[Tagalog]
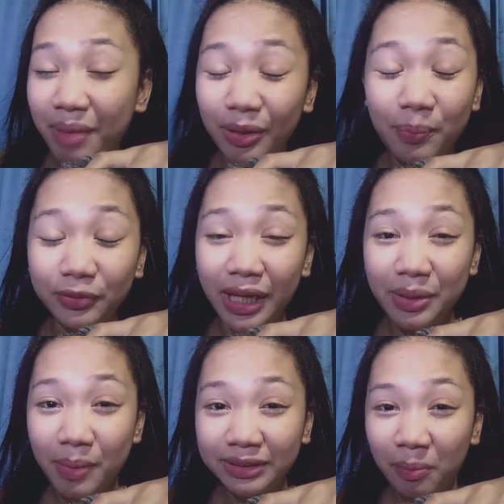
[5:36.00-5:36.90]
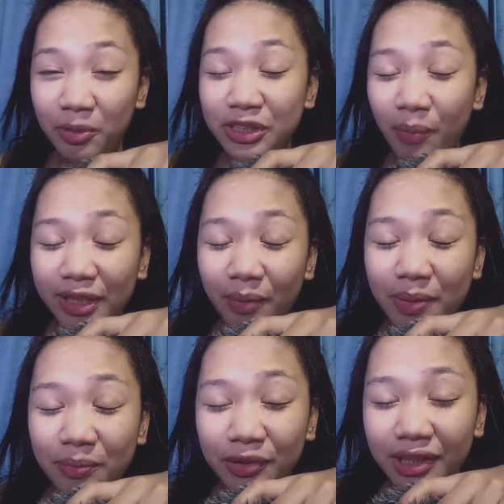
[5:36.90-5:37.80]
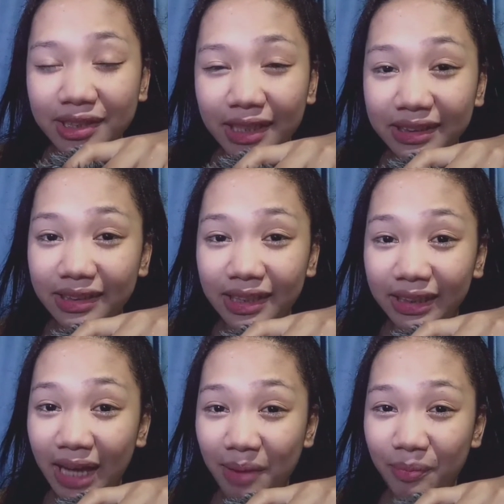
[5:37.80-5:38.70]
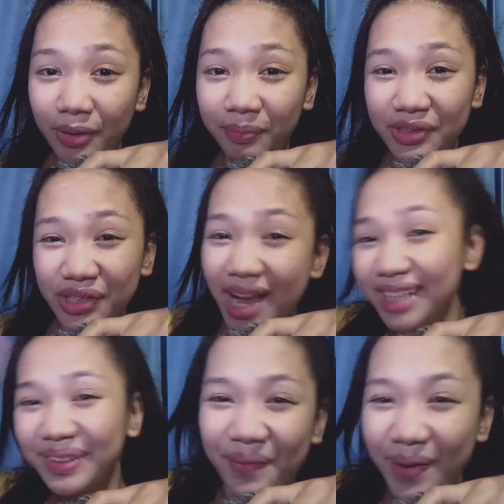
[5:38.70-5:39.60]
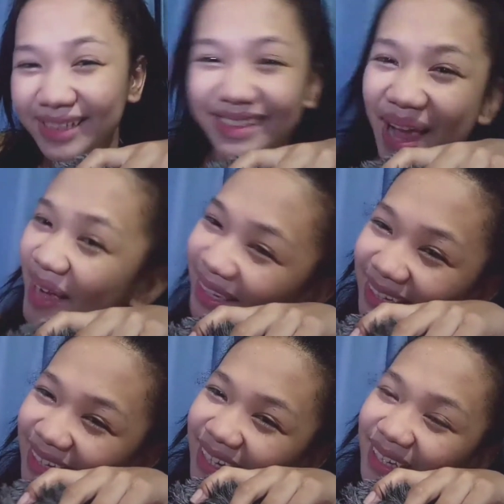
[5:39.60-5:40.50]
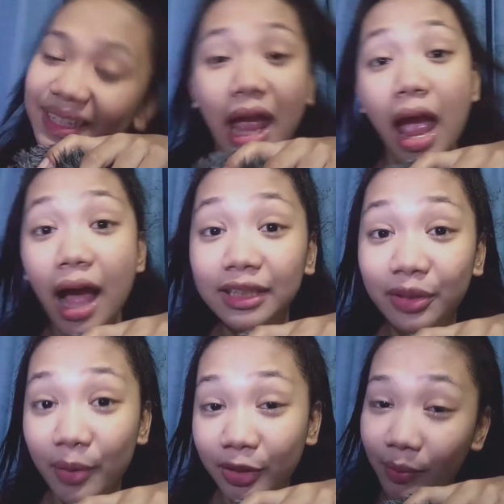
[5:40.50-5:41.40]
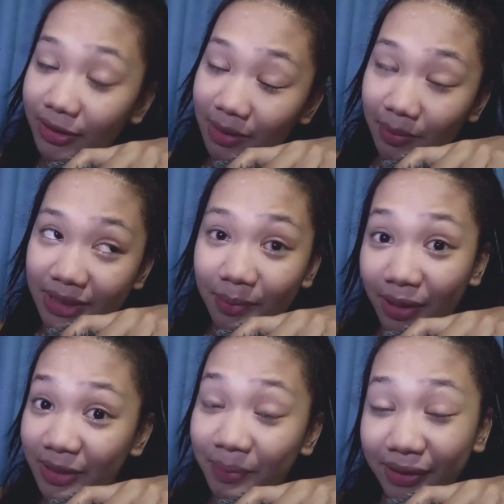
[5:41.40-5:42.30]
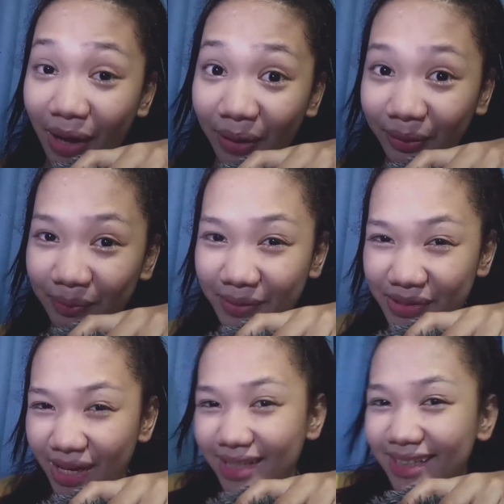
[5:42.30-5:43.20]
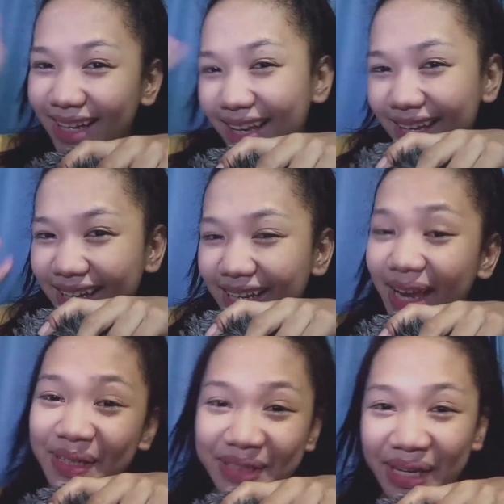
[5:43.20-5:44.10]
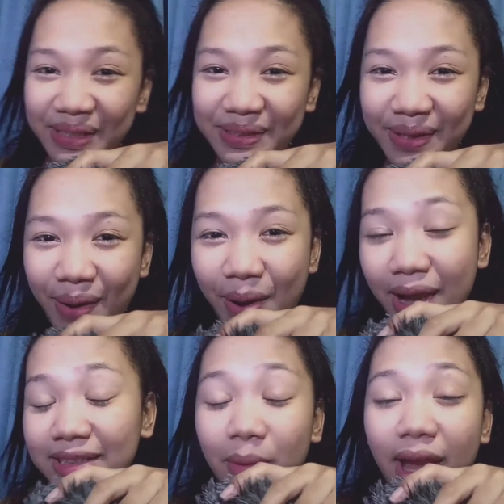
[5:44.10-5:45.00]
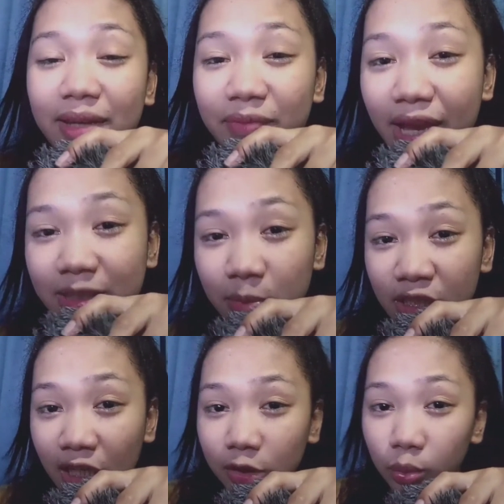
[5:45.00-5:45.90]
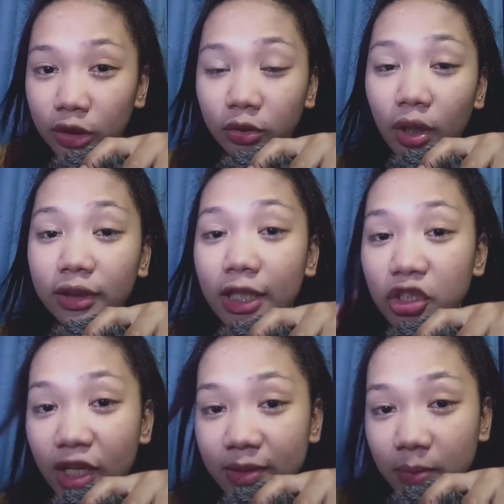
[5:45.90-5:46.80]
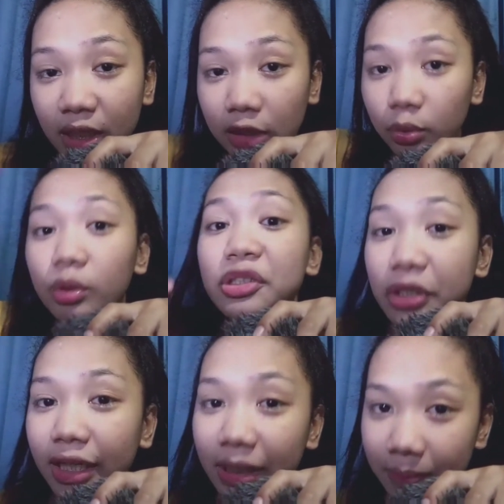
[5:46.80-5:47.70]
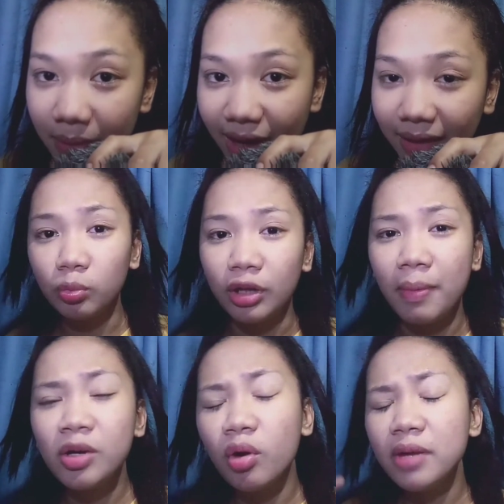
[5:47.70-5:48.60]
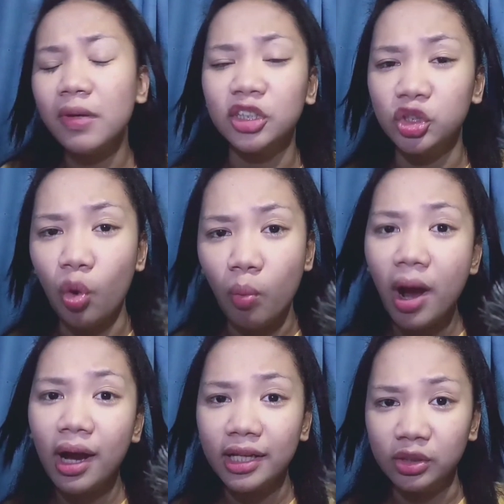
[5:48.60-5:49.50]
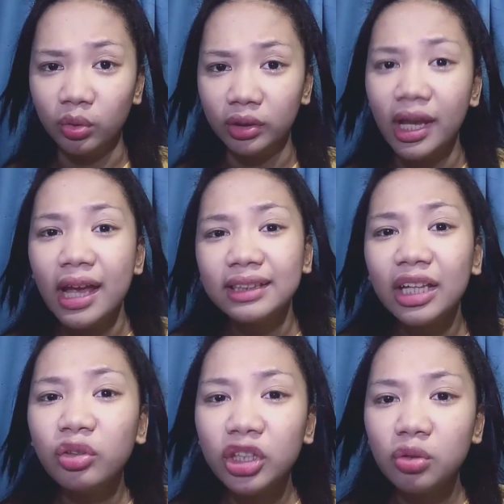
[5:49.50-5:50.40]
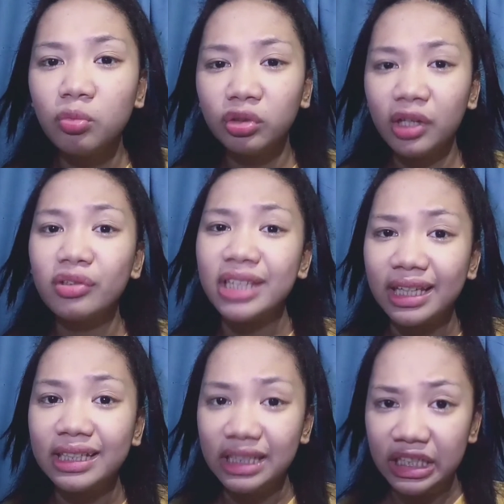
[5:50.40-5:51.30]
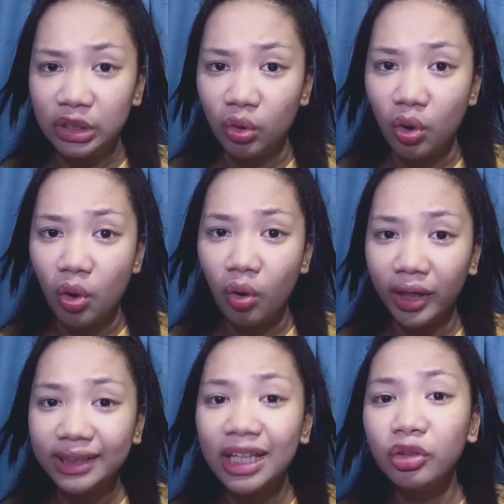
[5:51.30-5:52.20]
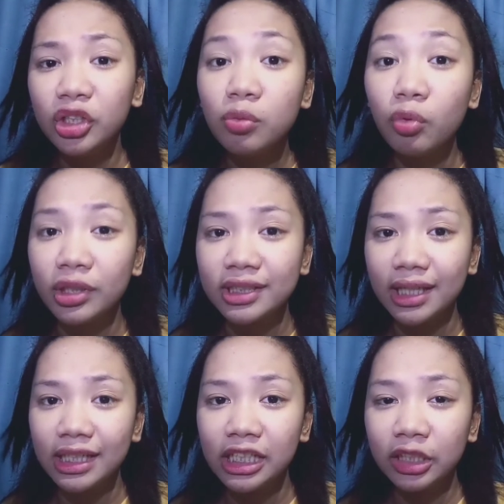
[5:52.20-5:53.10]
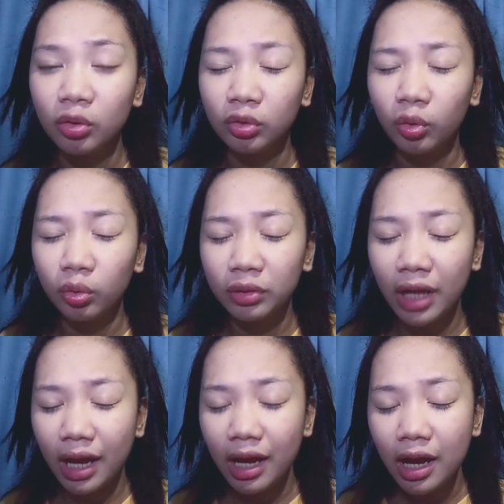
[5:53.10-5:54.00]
bago po tayo magtapos, kaway-kaway muna sa hindi nagkaka-boyfriend dyan, kaway sa akin. At kaway-kaway din naman sa mga hindi pa nagkaka-girlfriend dyan. Hi, hi sa inyo. Hi sa mga NBSB na katulad ko at NGSB na katulad dyan ng iba. Muna, bago kayo mag-jowa ngayon, tanungin nyo muna yung sarili nyo, okay? Tanungin nyo muna sarili nyo na,